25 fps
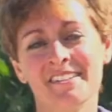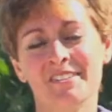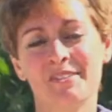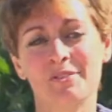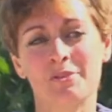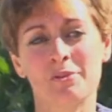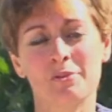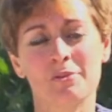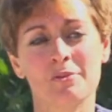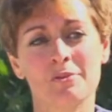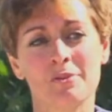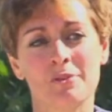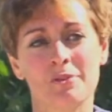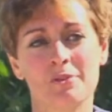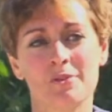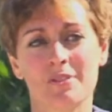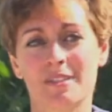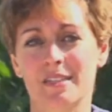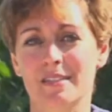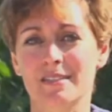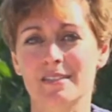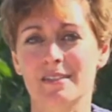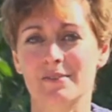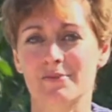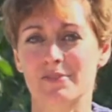Donc
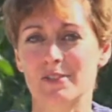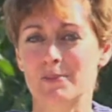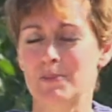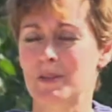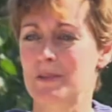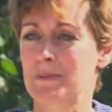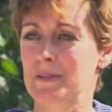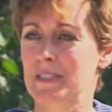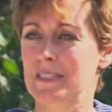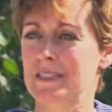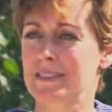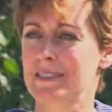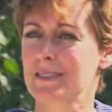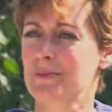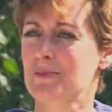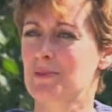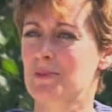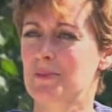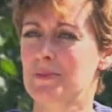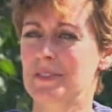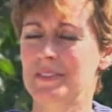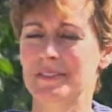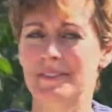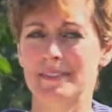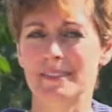ça, ça ne fait pas partie de
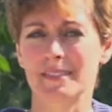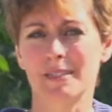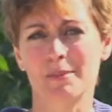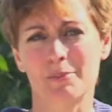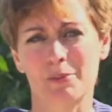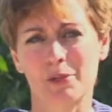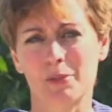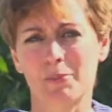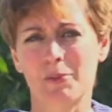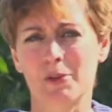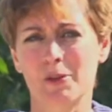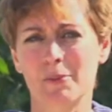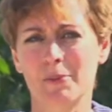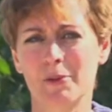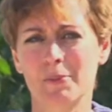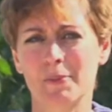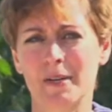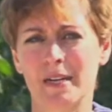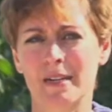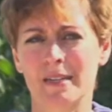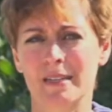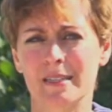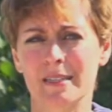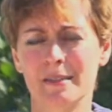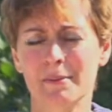mon métier à proprement
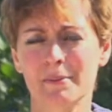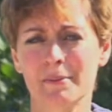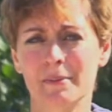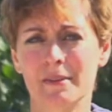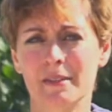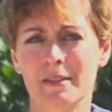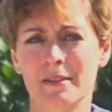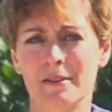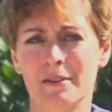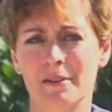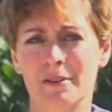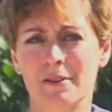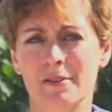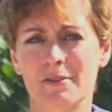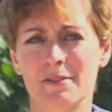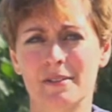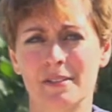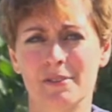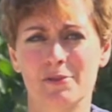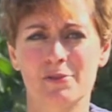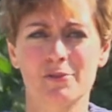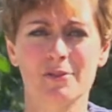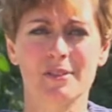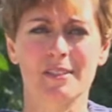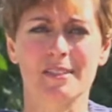parler, mais
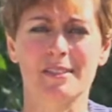c'est une